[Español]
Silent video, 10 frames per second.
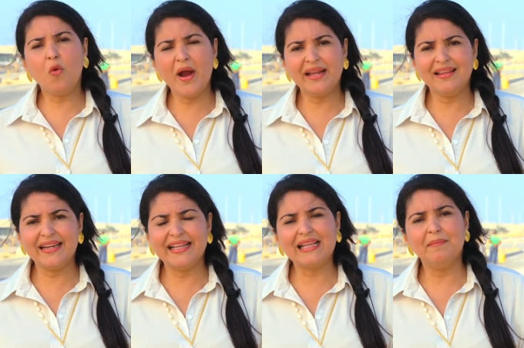en cuenta
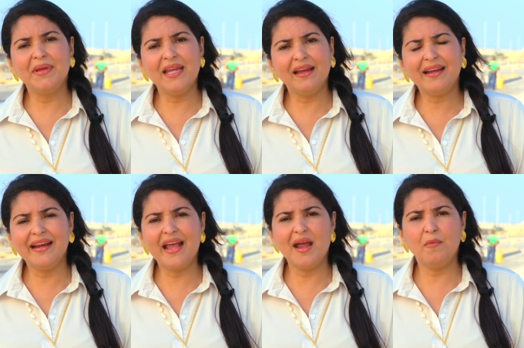que también
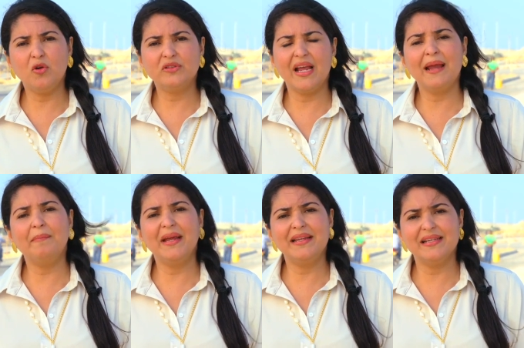queremos
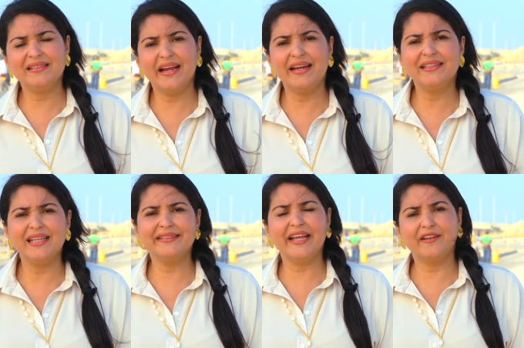embellecer
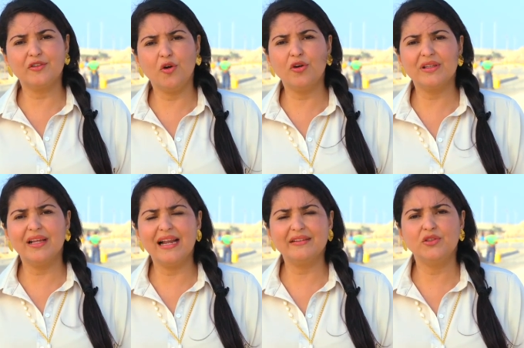este sector
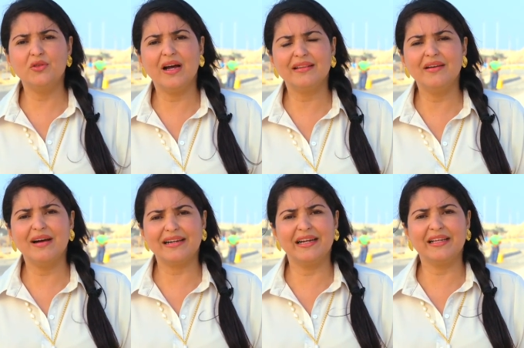de la ciudad de
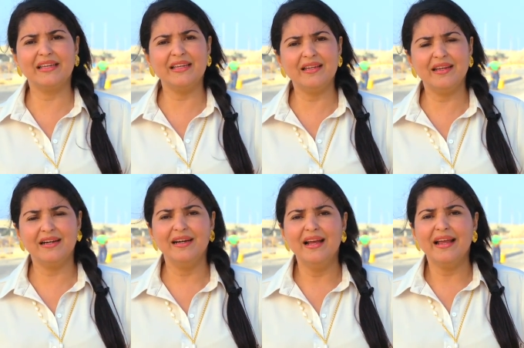Barranquilla,
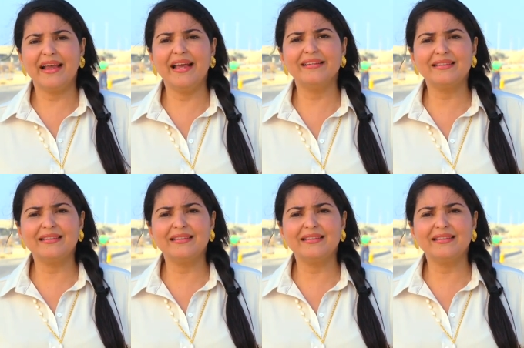que